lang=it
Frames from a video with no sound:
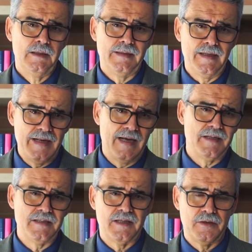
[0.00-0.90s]
negli
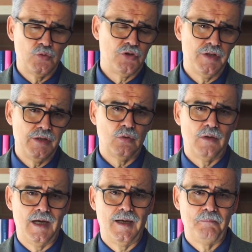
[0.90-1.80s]
anni sei riuscito
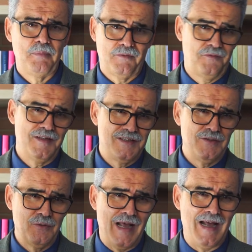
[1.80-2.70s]
a
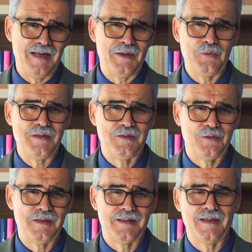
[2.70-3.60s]
perfezionare
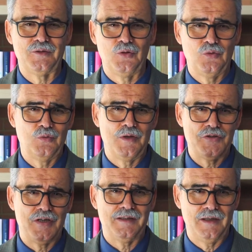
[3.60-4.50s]
questo ritratto con una
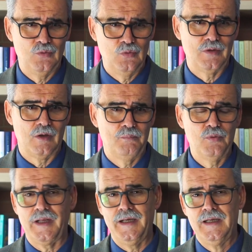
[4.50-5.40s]
certa cura,
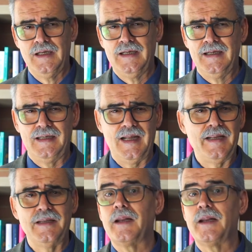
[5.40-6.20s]
oppure l'hai